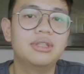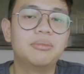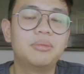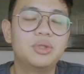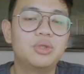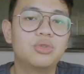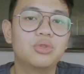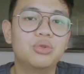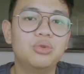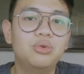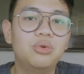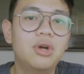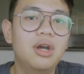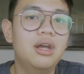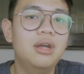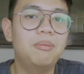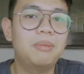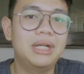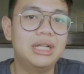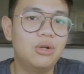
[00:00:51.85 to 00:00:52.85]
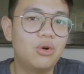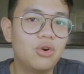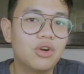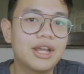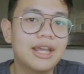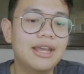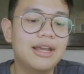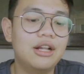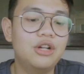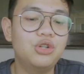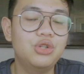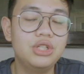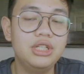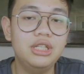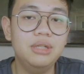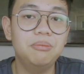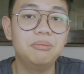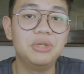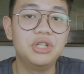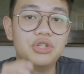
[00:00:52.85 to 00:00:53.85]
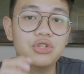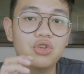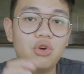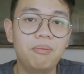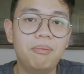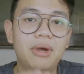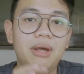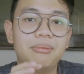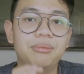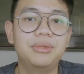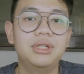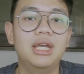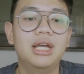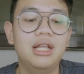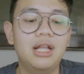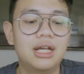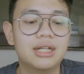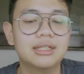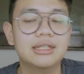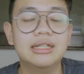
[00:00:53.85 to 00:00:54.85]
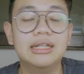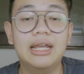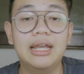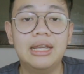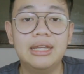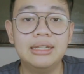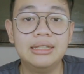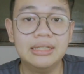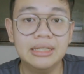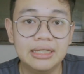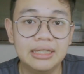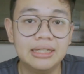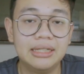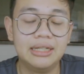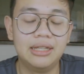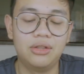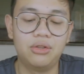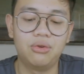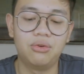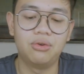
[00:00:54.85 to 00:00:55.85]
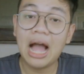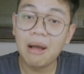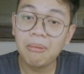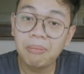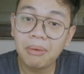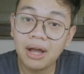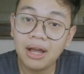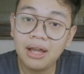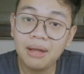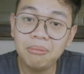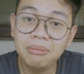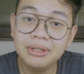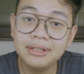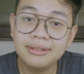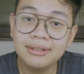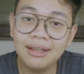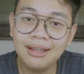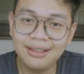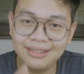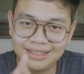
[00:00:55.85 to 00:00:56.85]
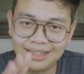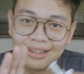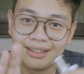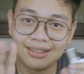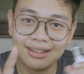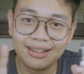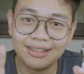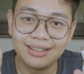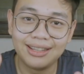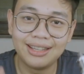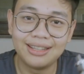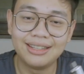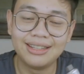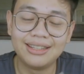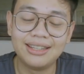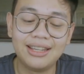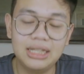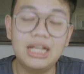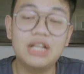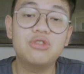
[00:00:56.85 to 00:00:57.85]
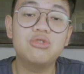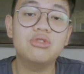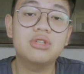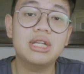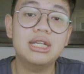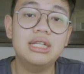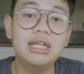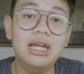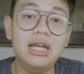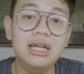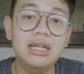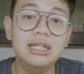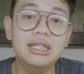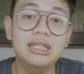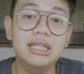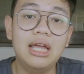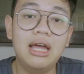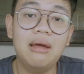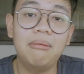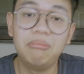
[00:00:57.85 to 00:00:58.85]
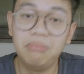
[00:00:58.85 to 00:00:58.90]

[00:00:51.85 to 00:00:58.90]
yang menurut gue paling paling oke okay kalau di Bishop MTL RTA ini gitu. Apa buildnya? Jadi, jadi, jadi, jadi. Langsung saja kita